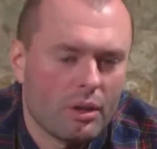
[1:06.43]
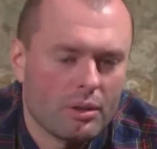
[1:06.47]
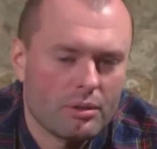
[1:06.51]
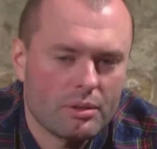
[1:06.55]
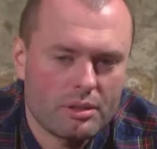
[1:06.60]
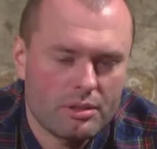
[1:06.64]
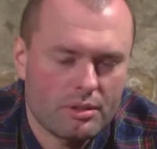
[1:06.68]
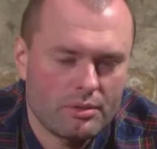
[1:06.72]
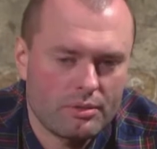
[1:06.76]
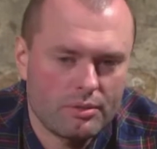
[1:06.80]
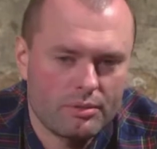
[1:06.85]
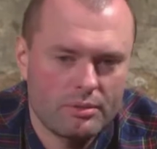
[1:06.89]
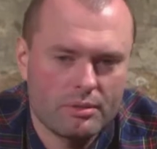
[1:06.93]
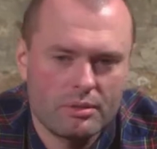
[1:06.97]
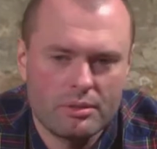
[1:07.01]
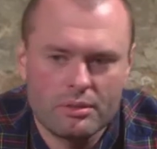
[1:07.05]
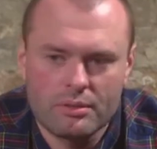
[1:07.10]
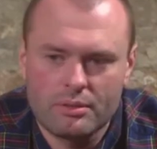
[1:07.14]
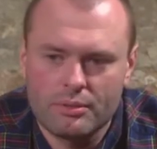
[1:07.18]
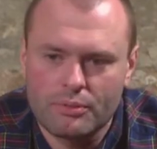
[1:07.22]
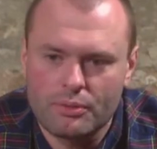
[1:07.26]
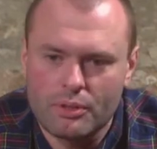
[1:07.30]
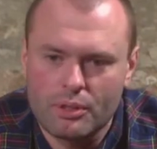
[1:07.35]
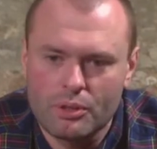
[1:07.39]
У нас
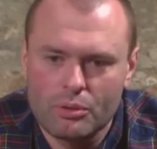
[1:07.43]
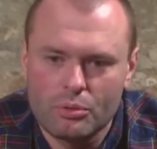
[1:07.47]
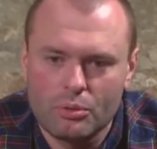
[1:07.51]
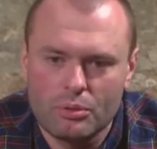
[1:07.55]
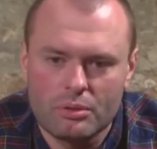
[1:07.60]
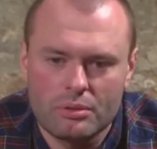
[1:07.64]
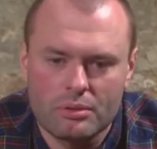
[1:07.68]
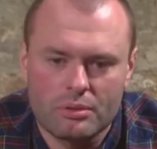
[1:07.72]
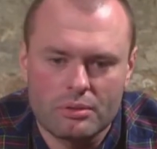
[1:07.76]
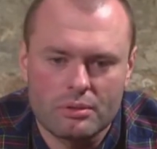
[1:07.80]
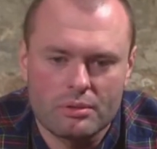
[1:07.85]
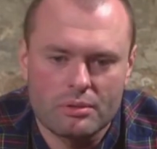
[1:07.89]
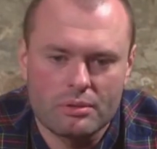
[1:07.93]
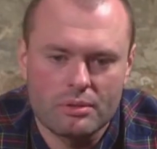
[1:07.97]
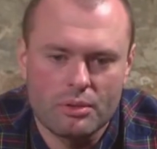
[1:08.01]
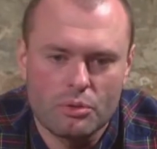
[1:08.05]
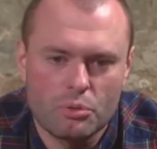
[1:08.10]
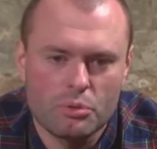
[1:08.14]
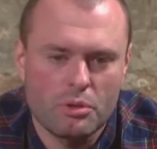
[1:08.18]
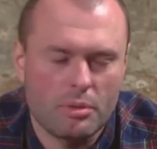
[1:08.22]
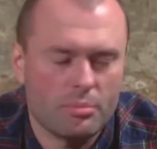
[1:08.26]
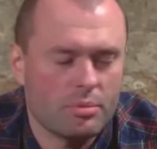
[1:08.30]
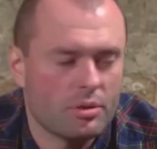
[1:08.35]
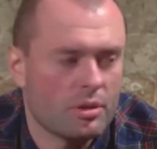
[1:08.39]
в, в кино
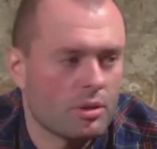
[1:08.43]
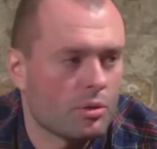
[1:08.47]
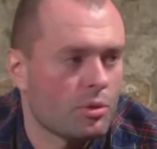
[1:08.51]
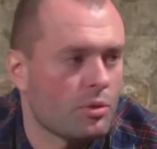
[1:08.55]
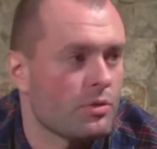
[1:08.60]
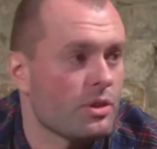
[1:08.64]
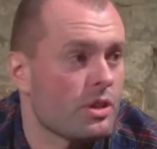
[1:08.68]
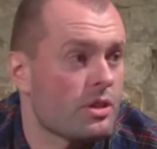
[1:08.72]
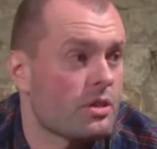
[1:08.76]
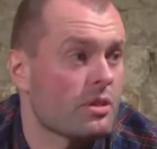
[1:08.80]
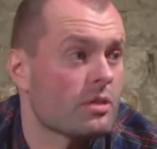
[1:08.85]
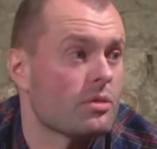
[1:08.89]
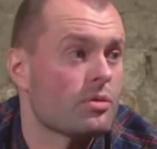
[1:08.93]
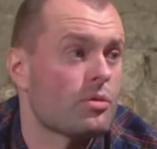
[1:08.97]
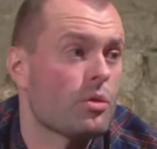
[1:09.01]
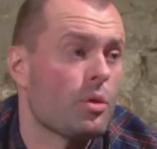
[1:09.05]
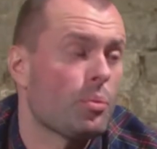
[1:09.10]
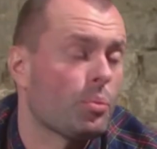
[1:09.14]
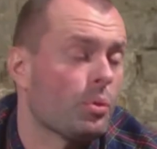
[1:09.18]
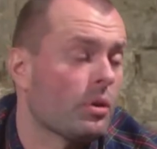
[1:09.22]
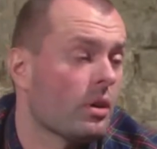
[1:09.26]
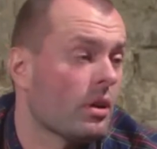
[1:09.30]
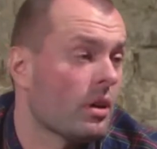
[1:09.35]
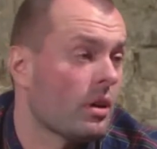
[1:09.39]
людям с такой внешностью
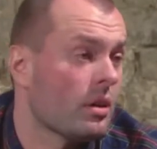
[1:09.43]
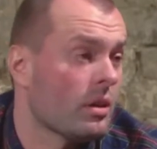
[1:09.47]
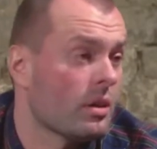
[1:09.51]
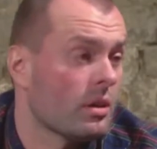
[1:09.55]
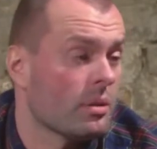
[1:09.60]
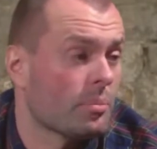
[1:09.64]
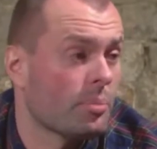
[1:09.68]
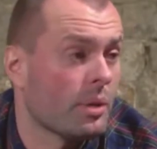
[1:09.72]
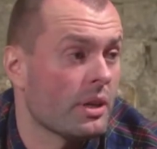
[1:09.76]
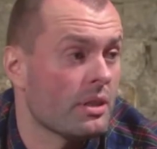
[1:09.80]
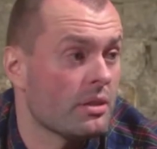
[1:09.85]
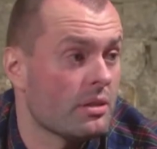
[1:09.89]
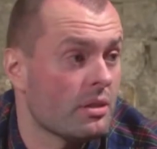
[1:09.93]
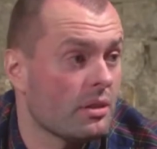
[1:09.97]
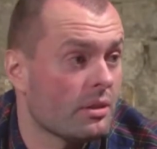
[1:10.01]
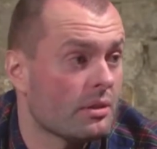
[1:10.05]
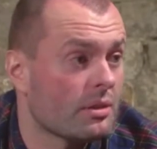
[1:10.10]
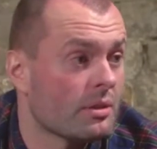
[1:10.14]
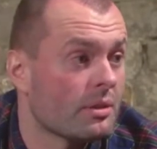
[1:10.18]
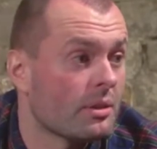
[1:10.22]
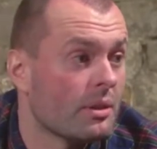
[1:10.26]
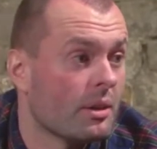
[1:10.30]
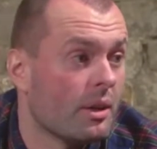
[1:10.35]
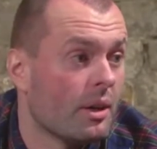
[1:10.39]
амплуа или бандит,
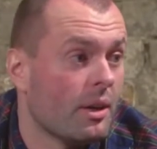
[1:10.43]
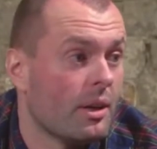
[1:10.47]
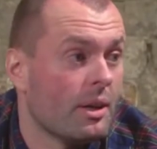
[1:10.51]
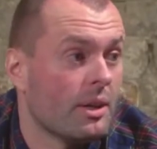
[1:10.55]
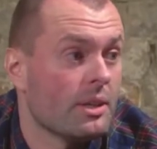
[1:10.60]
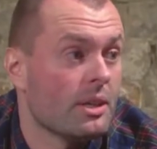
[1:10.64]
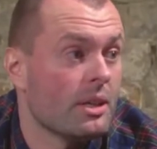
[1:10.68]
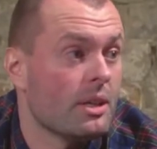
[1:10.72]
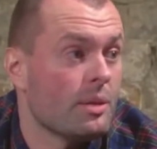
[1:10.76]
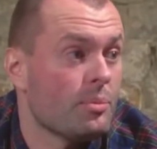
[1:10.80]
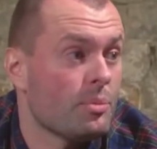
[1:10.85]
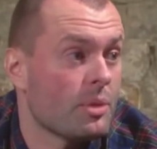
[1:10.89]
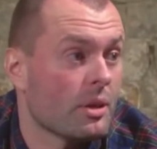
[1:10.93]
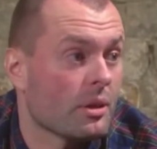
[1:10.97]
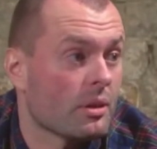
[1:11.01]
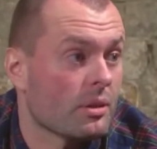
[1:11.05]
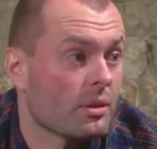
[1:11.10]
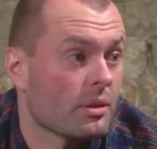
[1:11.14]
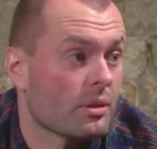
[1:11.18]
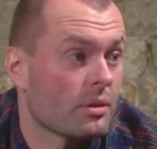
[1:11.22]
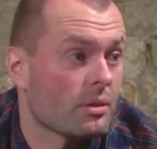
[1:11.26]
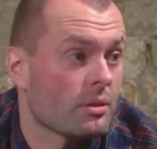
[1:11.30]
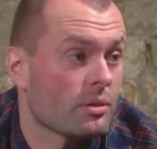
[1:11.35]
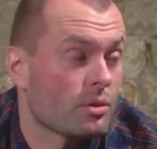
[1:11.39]
или мент.
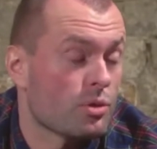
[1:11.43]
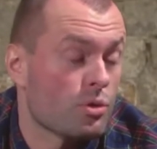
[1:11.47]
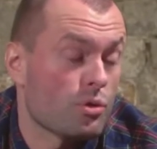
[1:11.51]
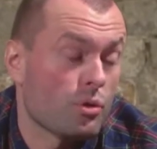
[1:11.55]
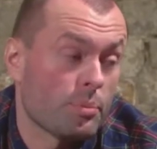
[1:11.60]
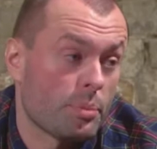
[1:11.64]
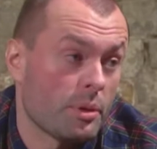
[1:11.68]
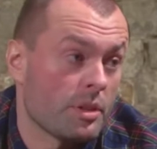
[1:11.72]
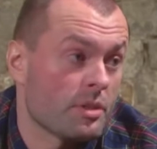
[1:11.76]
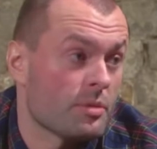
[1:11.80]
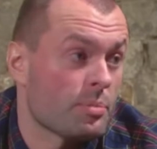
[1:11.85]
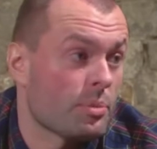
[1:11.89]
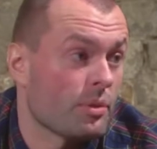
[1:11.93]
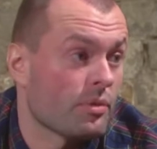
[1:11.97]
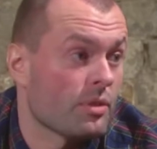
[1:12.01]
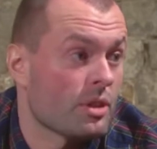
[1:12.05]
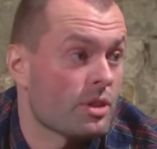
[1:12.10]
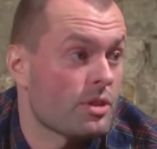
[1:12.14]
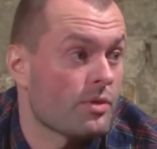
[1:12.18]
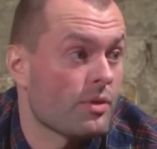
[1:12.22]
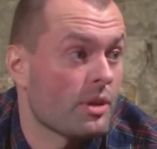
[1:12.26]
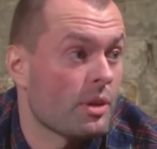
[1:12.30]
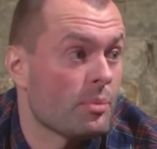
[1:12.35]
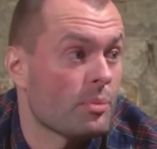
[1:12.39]
Что, в принципе, в
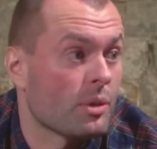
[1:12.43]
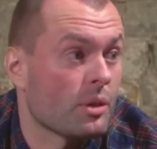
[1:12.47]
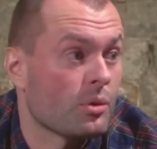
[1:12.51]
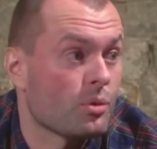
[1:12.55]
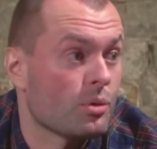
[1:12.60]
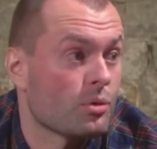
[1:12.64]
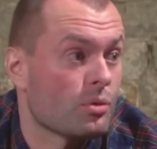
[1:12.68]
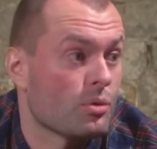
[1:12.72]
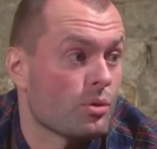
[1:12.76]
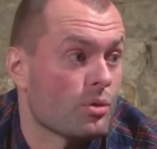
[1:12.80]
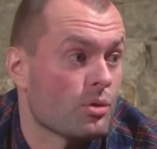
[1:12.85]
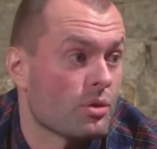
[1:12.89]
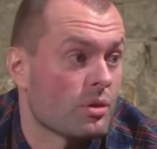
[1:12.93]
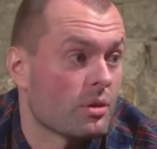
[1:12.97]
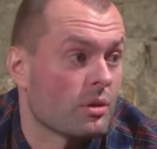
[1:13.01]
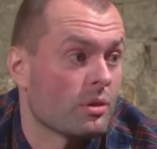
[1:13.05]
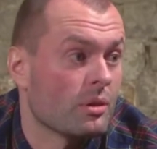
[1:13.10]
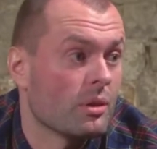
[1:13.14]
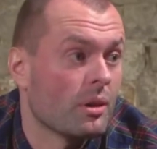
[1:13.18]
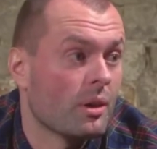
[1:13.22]
наше время одно и то же.